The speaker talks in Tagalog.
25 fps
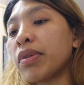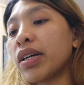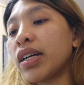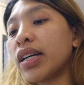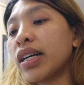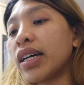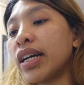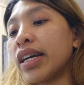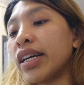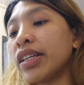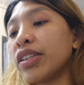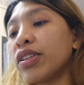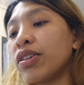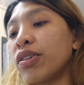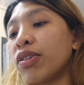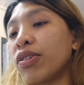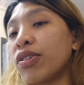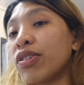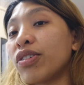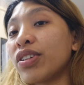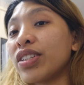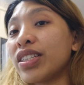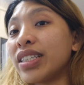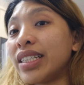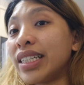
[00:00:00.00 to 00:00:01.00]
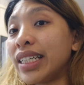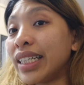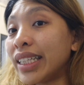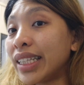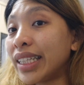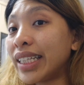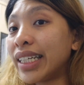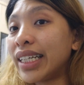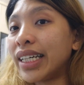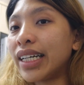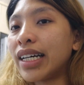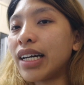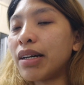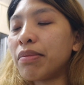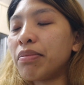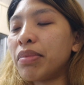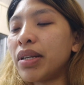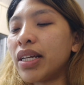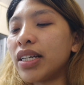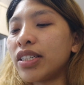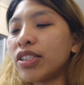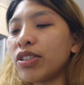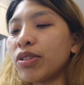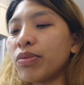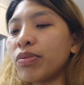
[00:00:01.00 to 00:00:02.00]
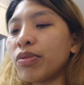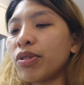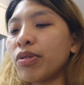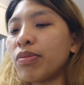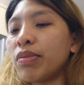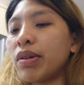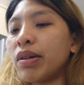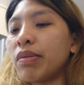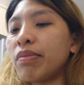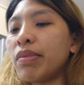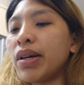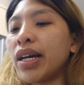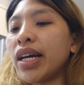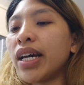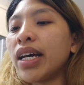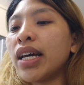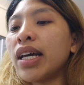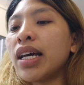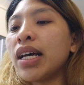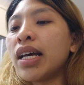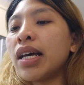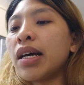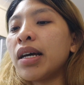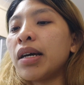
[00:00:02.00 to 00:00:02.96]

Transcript: Cagayan de Oro City. God bless you more, bebe.